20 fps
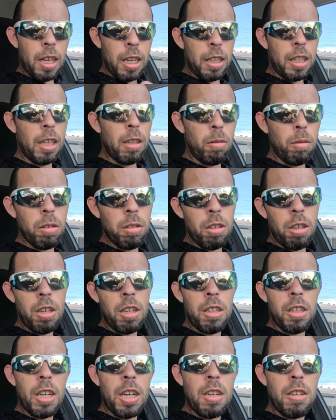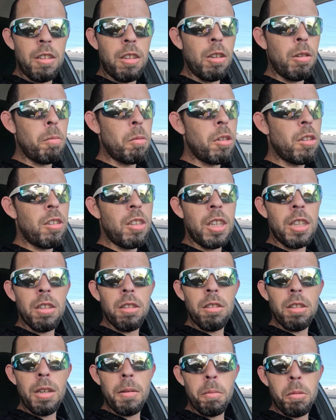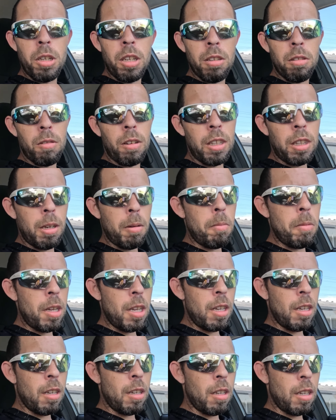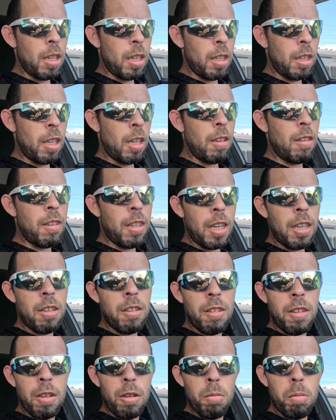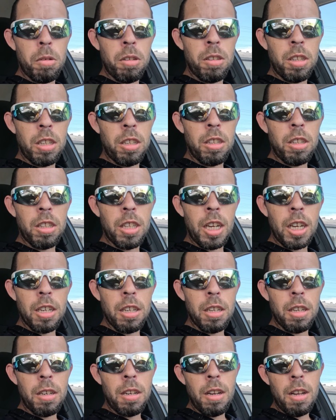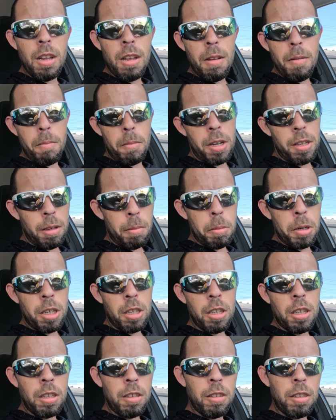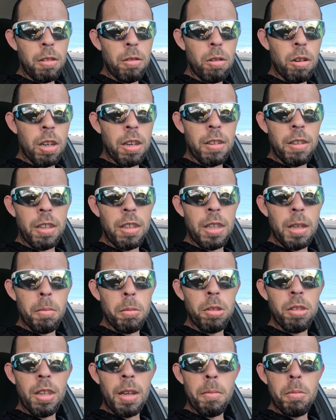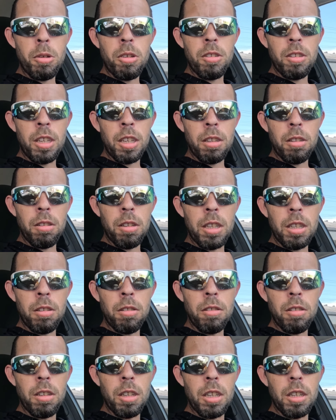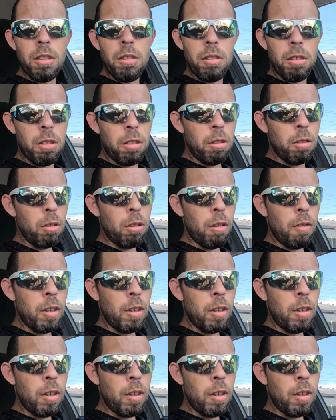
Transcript: Até 2 horas da tarde 5%, depois das 4 e meia até as 7, 5% de taxa, mas a partir das 5 horas aí temos 100% né, dos ganhos no